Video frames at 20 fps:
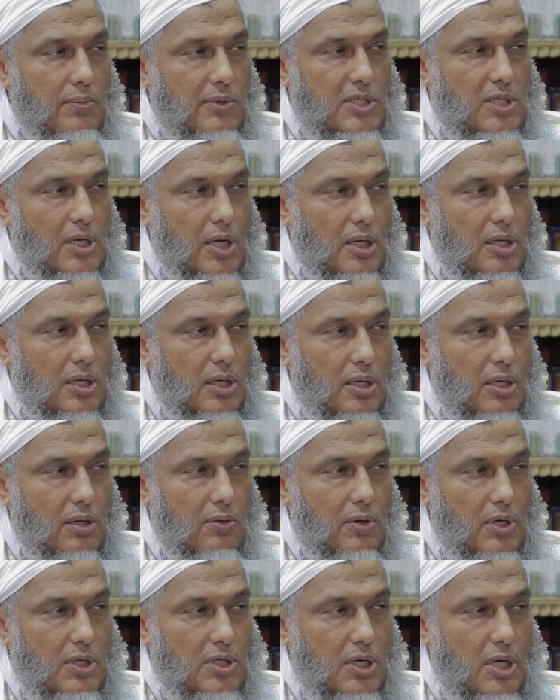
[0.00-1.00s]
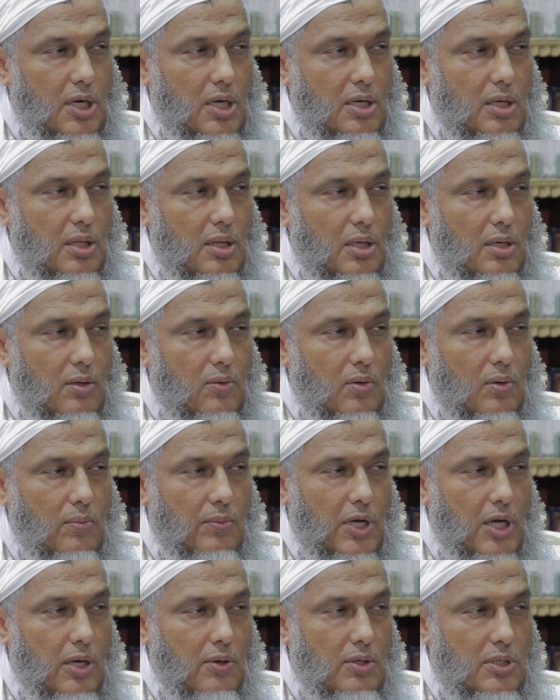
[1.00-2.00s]
والمساكين والجار ذي
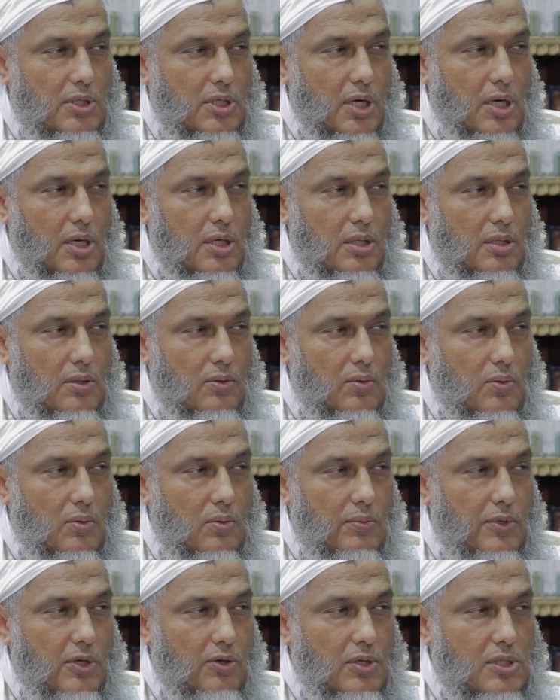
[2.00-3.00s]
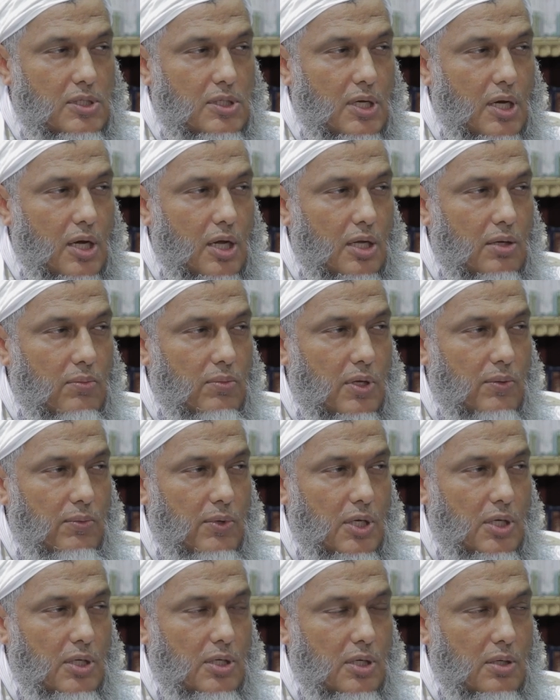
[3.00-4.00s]
القربى والجار الجنوب والصاحب
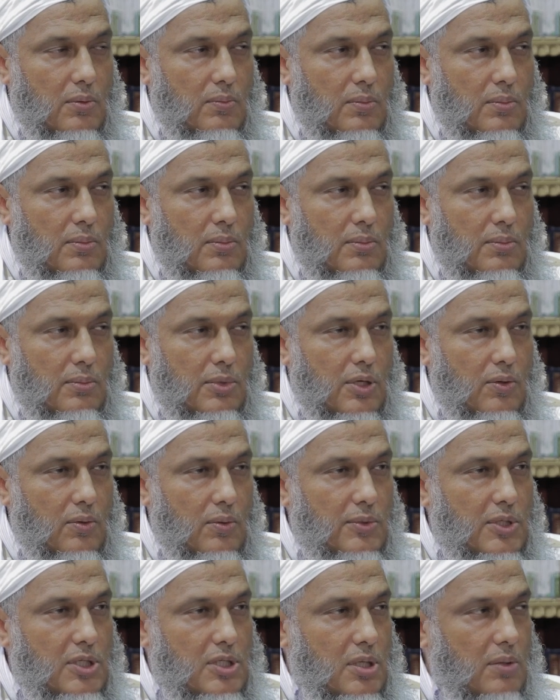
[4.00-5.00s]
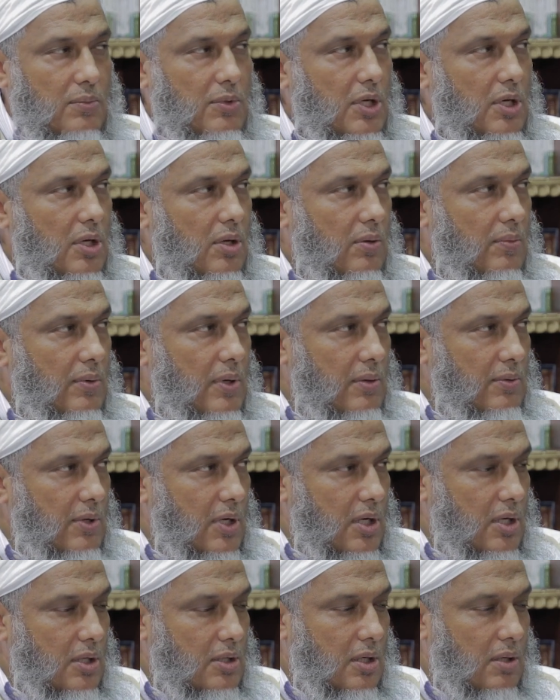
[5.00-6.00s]
بالجنب وابن السبيل وما
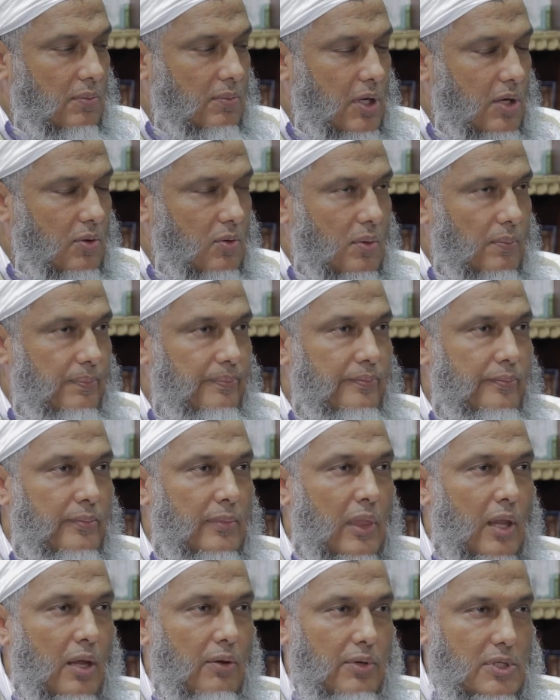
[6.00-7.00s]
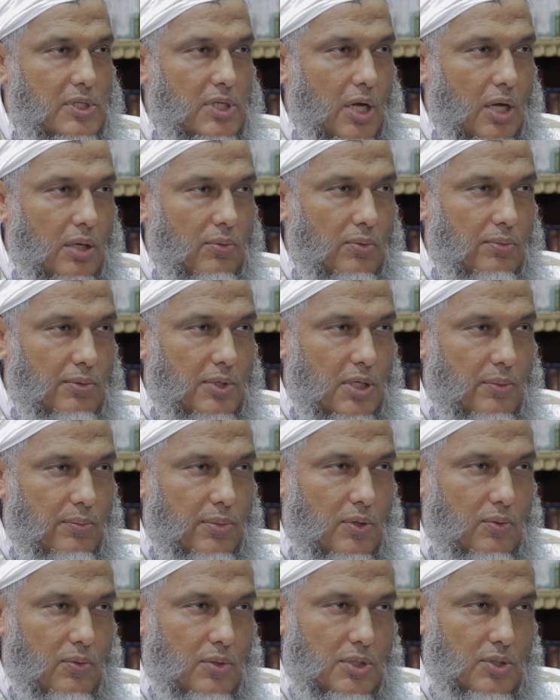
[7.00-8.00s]
ملكت أيمانكم فالصاحب
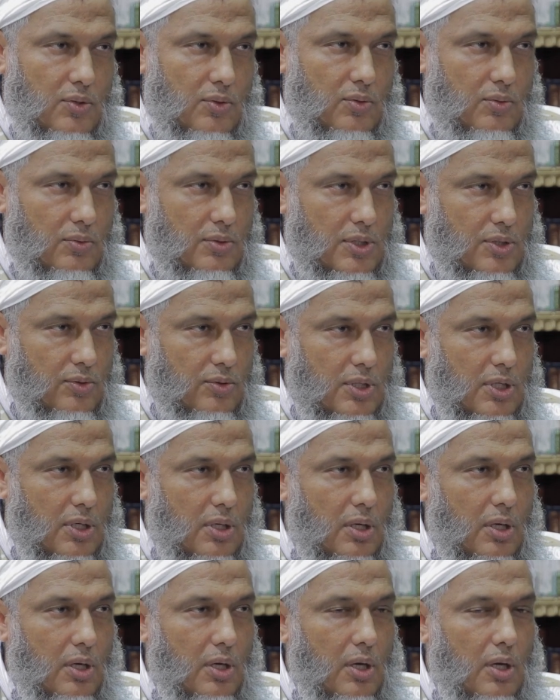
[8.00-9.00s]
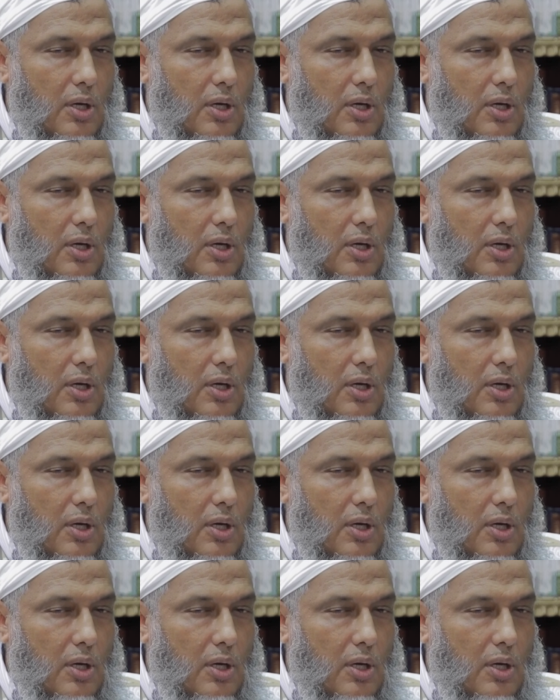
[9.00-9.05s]
بالجنب هو الزوج والزوجة